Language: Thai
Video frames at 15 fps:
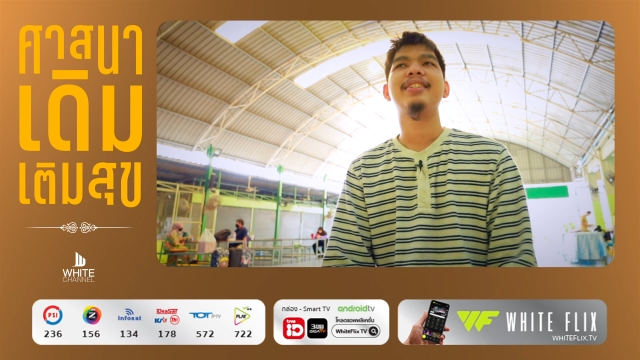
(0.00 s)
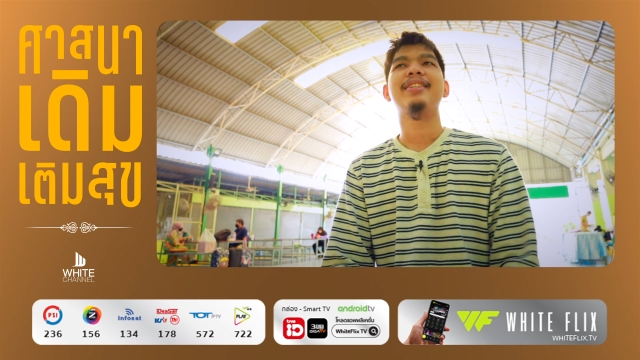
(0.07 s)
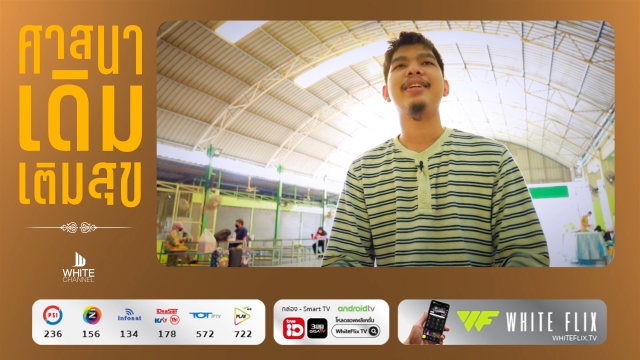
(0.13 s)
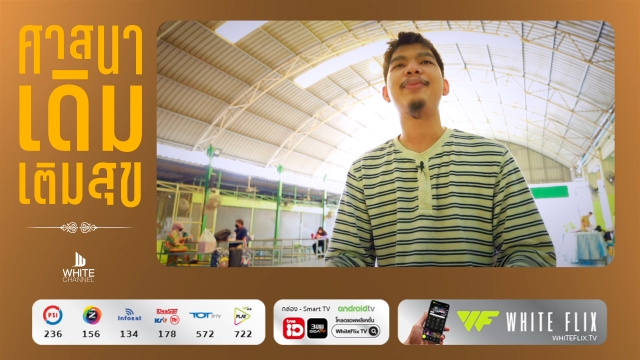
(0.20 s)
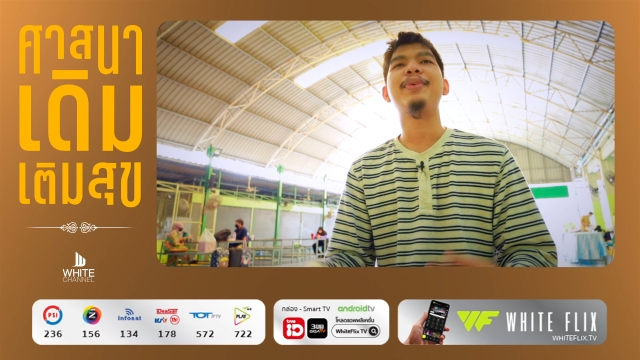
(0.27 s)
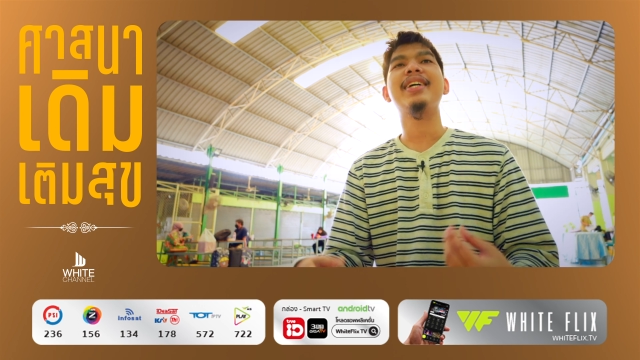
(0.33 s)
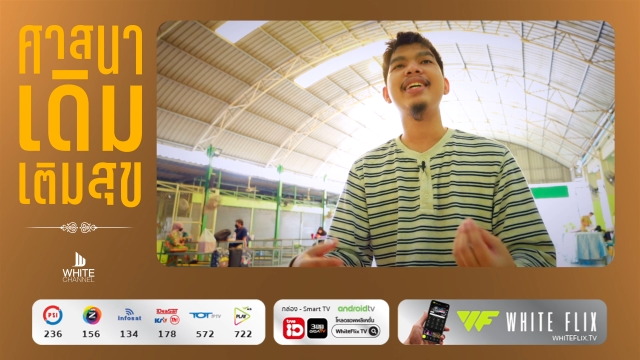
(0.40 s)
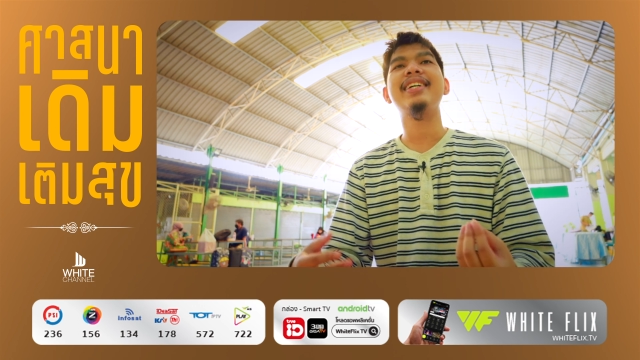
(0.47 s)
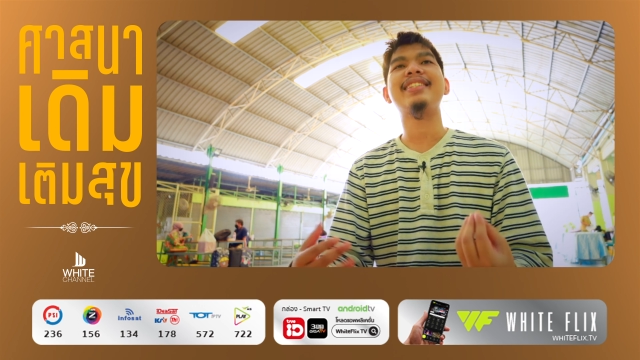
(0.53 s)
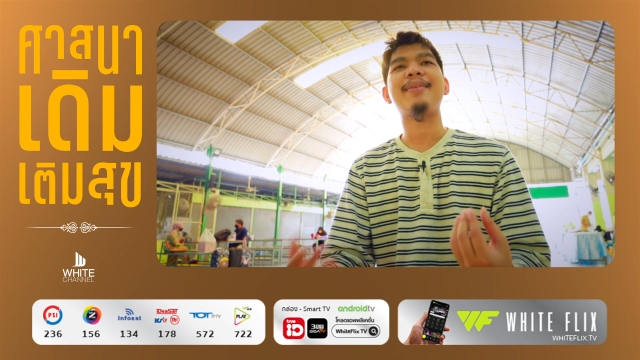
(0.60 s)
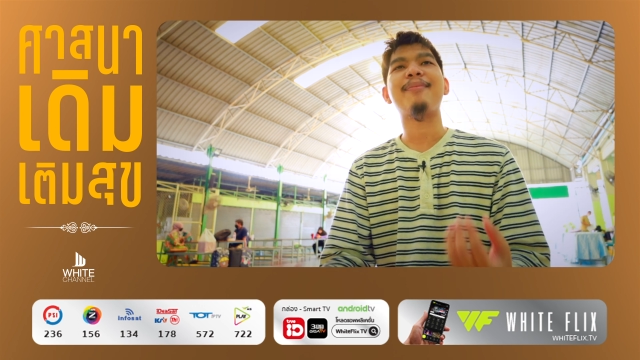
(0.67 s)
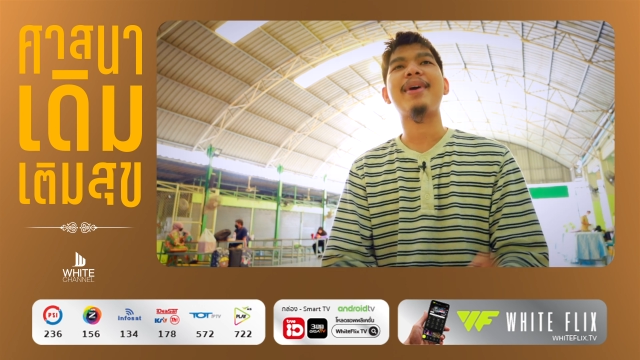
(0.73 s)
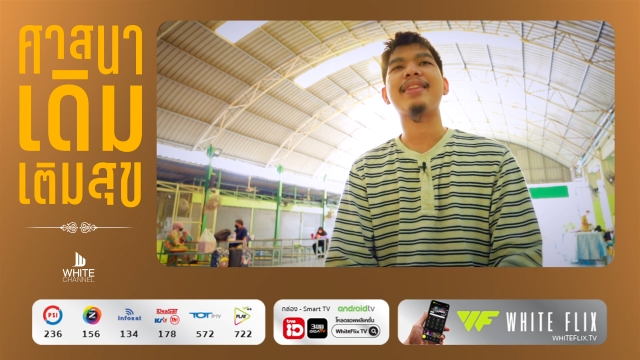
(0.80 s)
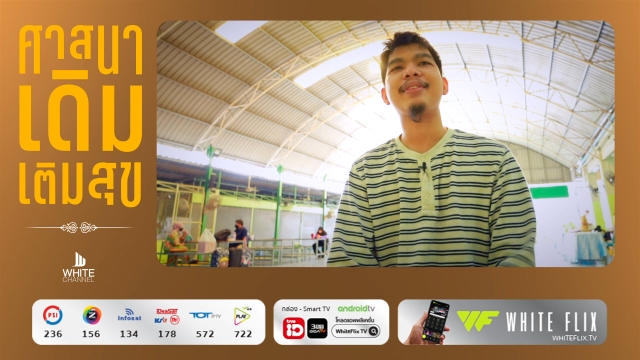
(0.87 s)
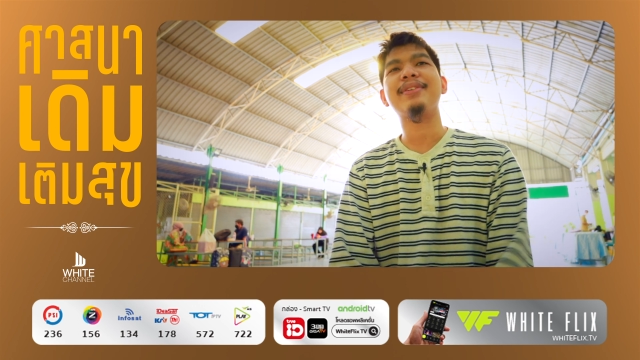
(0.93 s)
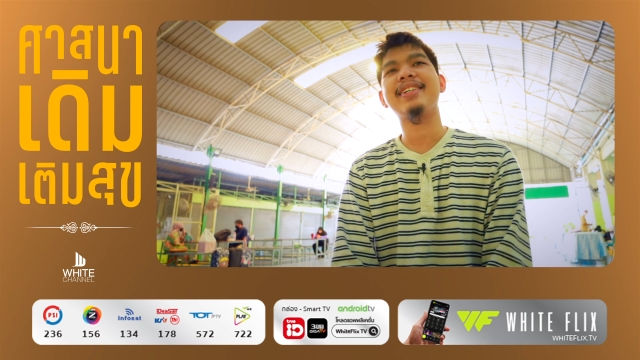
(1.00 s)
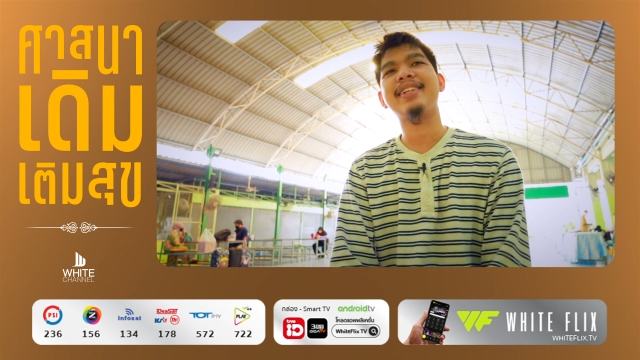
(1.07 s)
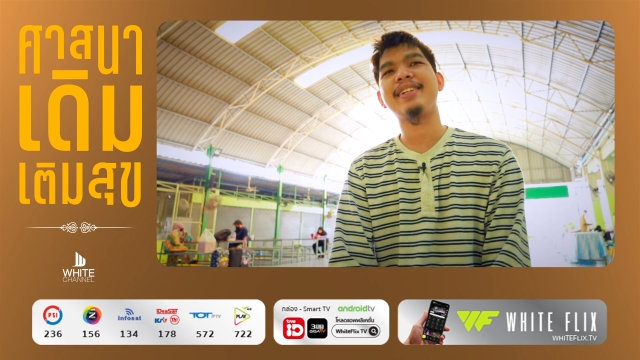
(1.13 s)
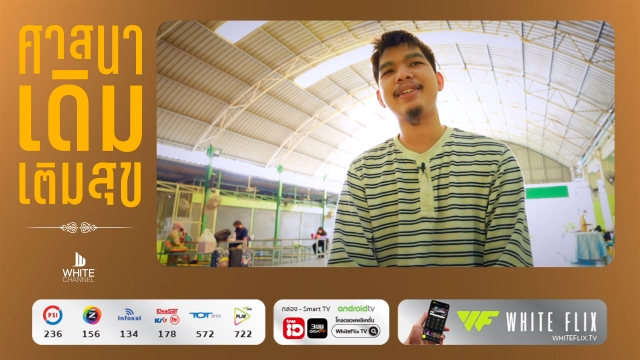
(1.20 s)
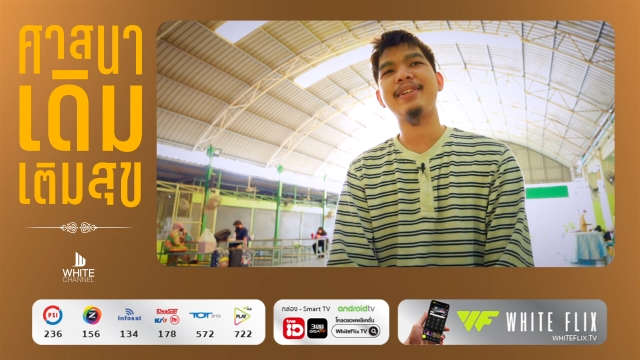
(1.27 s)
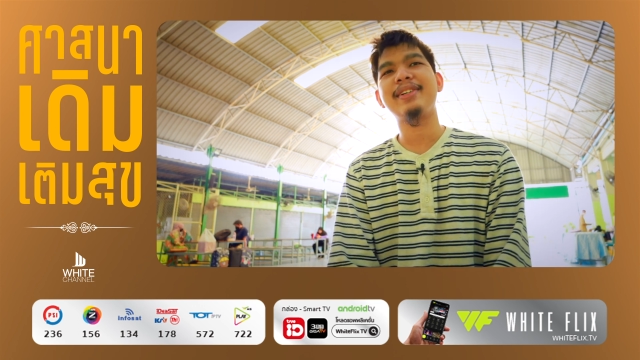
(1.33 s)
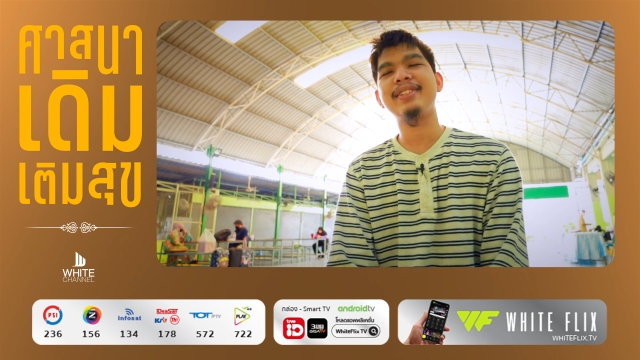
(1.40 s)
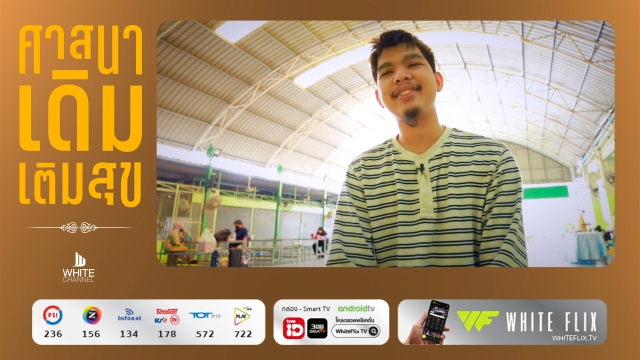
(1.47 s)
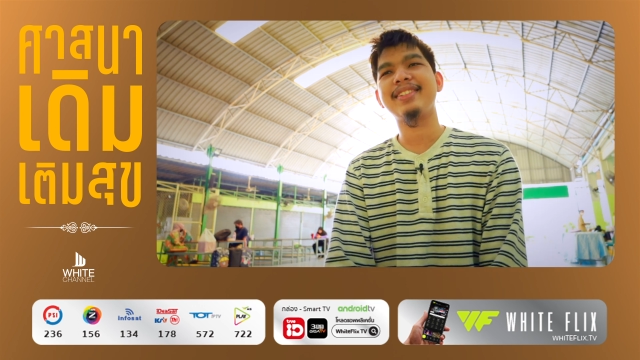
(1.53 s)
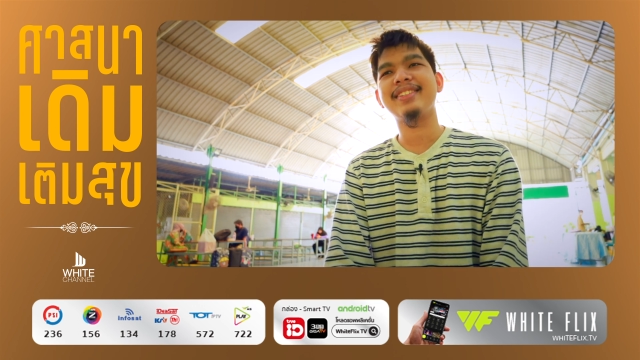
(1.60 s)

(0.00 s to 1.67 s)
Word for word: เราไม่เคยสัมผัสตรงนี้เราก็